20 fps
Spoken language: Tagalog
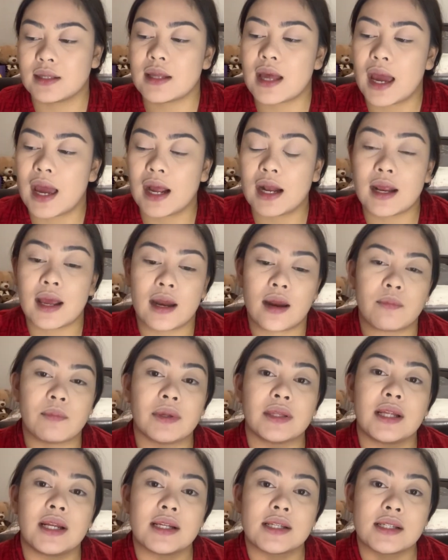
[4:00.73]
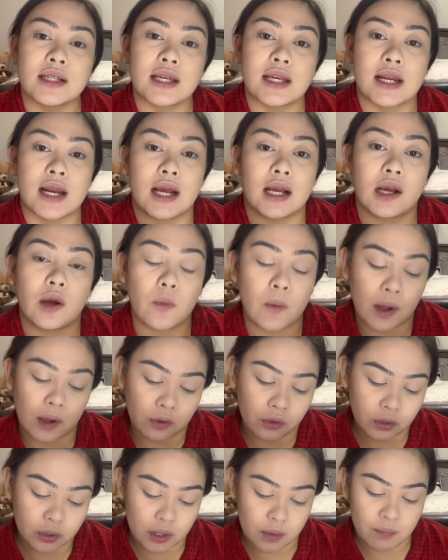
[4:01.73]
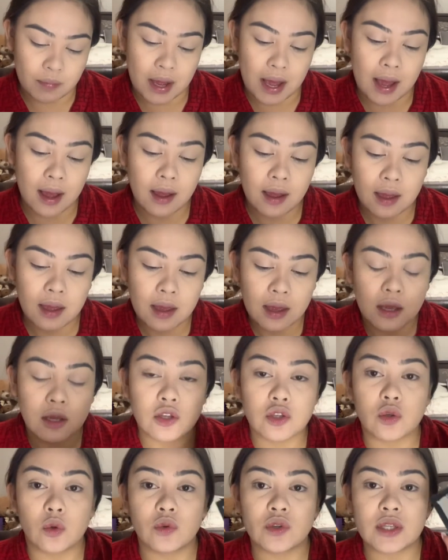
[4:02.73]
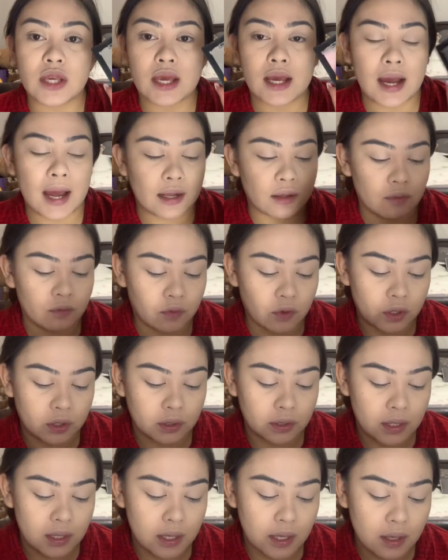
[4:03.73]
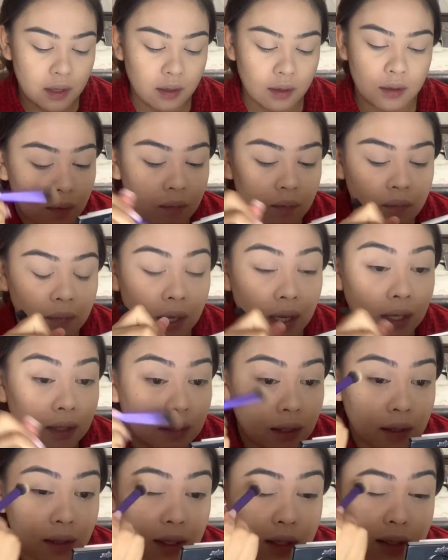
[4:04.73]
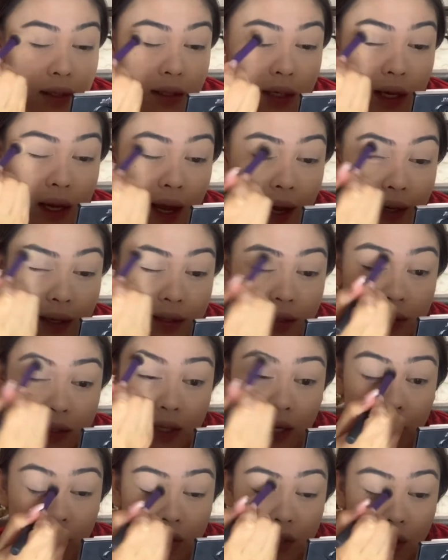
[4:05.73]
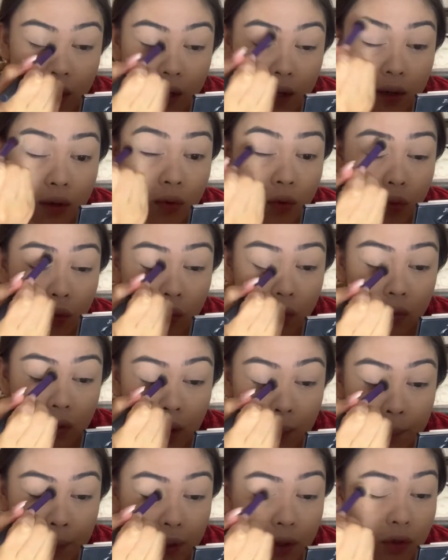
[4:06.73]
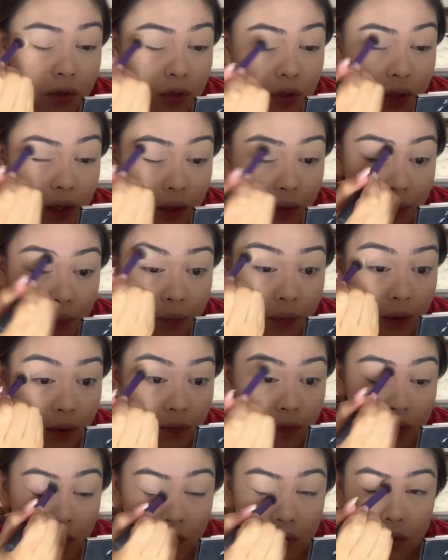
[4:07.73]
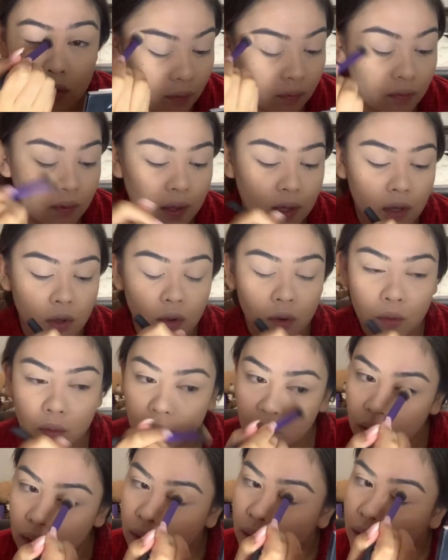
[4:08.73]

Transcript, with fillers: dahil yan ang madalas na ginagawa ko, di ba? So, si Kat Von D, Maganda din si Anastasia kung napanood yun yung previous na video.